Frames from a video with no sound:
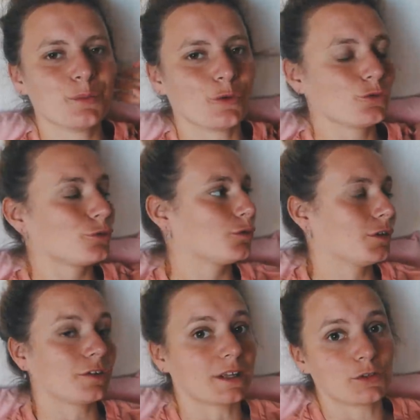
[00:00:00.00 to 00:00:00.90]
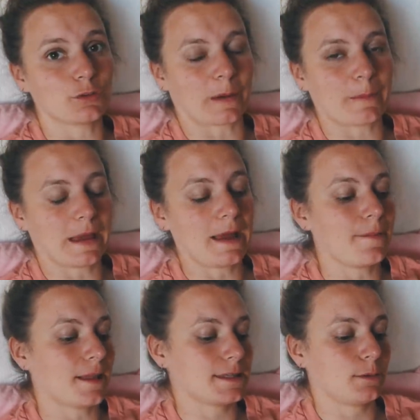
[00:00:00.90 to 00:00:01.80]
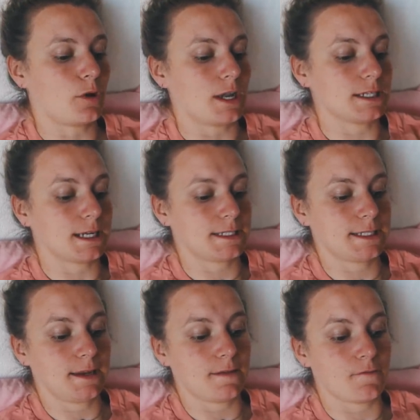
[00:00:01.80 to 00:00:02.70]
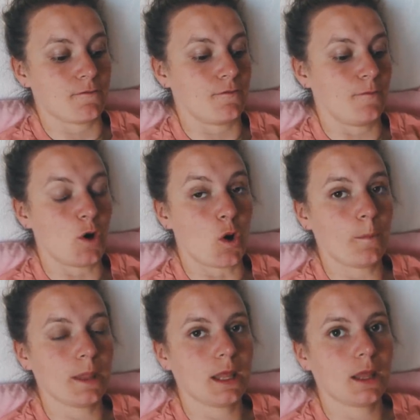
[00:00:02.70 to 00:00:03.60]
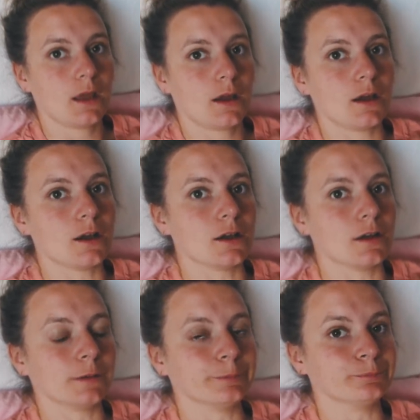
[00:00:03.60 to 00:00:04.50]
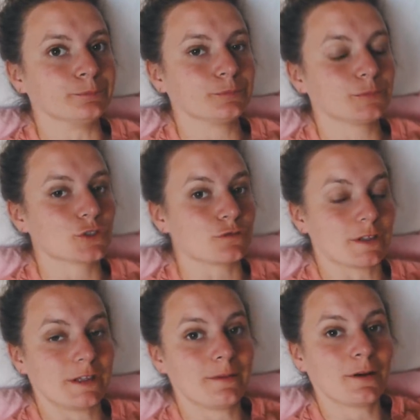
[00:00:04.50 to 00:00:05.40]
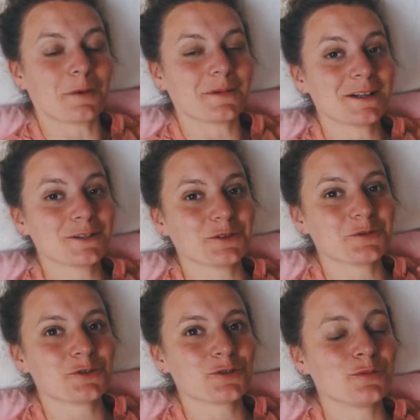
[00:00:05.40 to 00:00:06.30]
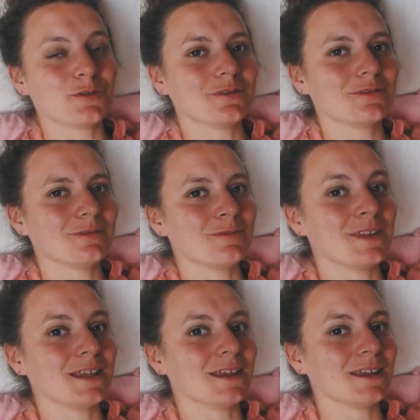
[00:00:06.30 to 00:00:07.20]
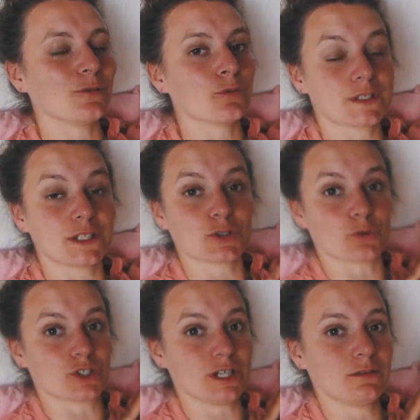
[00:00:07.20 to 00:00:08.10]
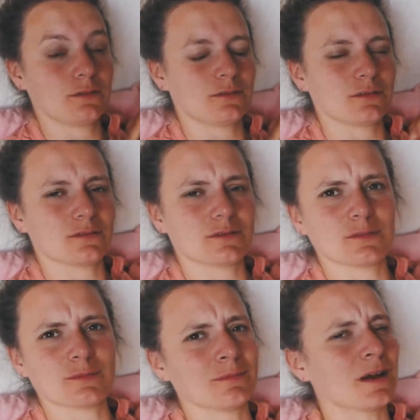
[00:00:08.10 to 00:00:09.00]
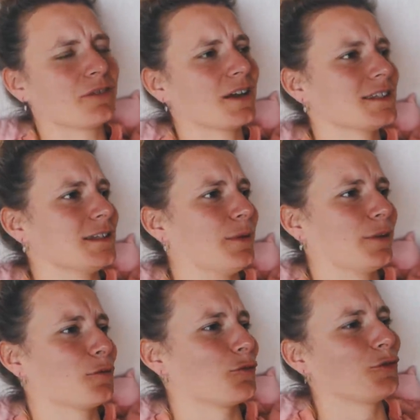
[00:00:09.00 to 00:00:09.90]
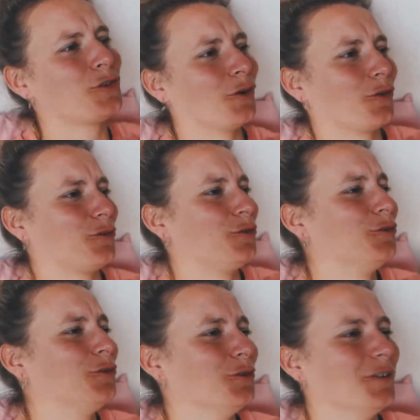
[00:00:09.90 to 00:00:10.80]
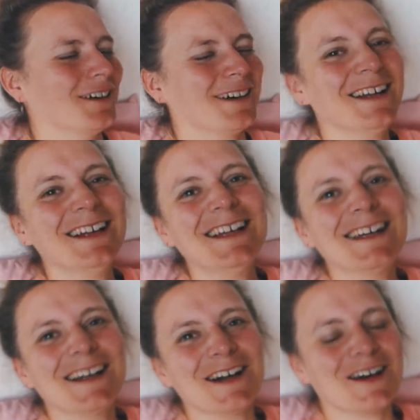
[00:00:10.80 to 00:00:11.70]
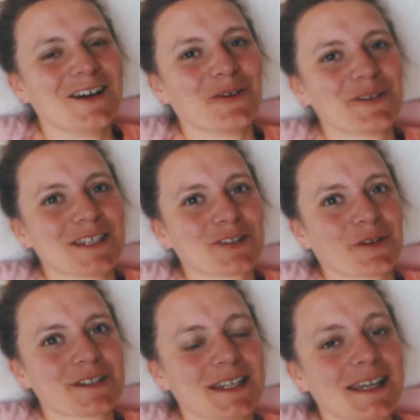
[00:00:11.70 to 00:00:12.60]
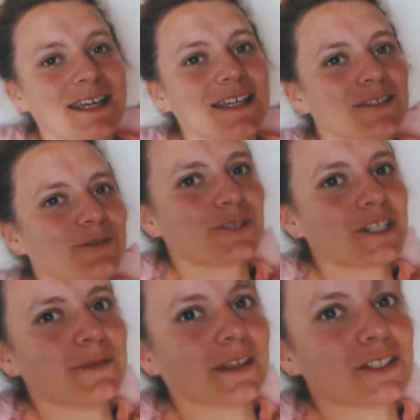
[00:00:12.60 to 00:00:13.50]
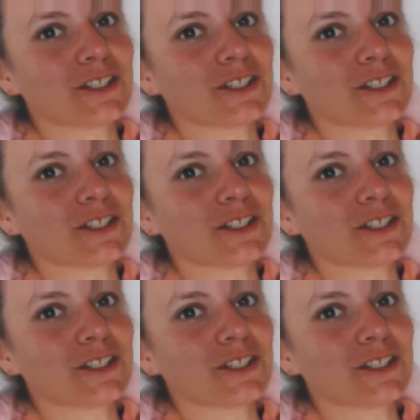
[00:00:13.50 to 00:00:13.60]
Bon, du coup, on est en train de se préparer à partir pour aller chercher Blanc. Euh, je vous en ai pas encore parlé sur YouTube, mais on s'est changé. Ma phrase n'est pas dans le bon sens du tout. Euh, on s'est changé et du coup, j'ai mis un